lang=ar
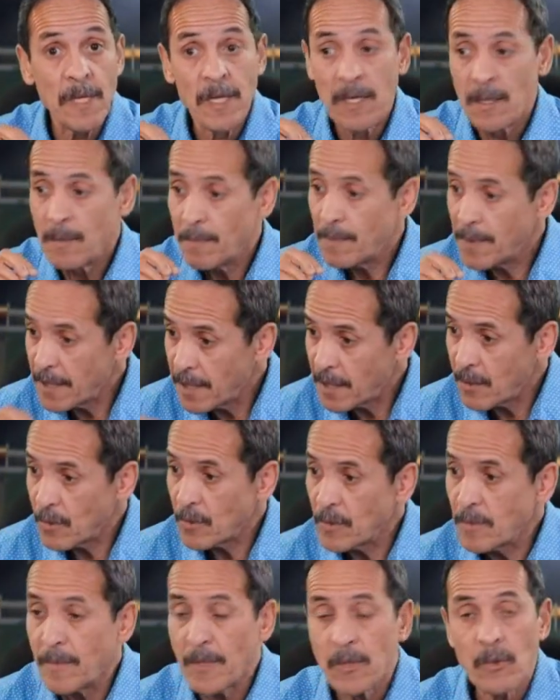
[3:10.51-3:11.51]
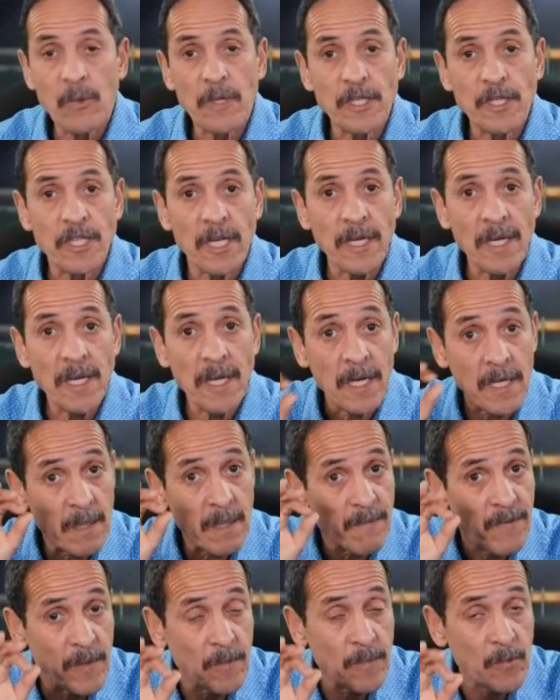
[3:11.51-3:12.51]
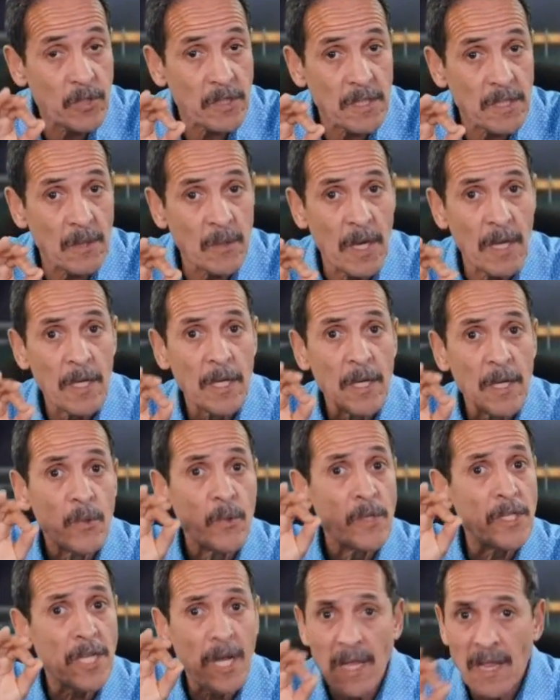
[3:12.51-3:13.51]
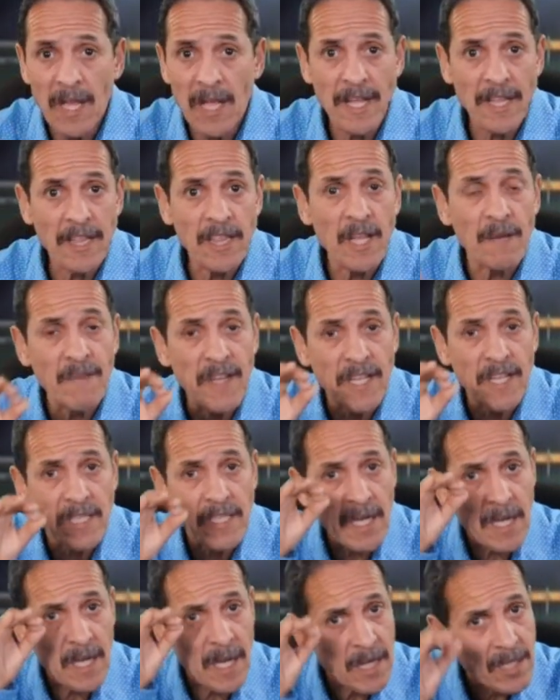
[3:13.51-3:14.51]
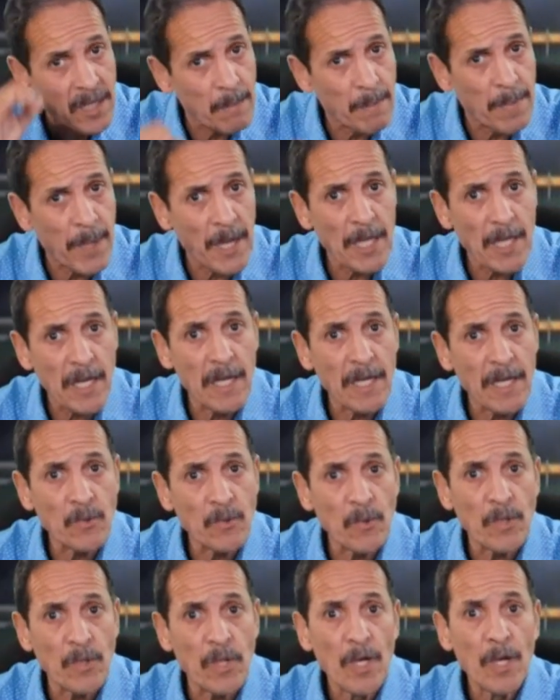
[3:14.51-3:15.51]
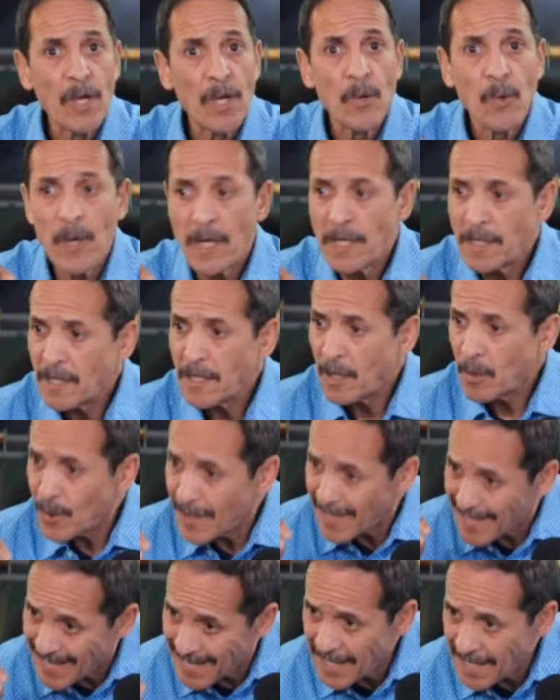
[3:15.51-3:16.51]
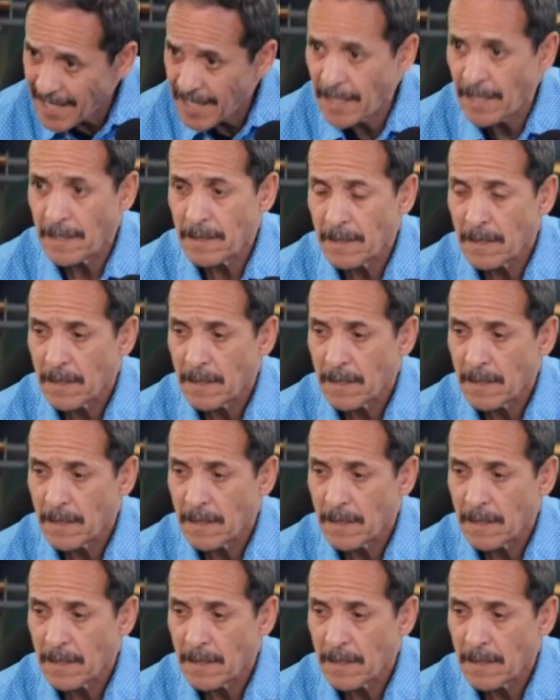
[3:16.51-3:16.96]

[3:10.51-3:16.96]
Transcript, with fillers: بريء من كل شيء حكم في المستوى وان شاء الله عندنا فيه الثقه يطبق القانون وانه الاهلي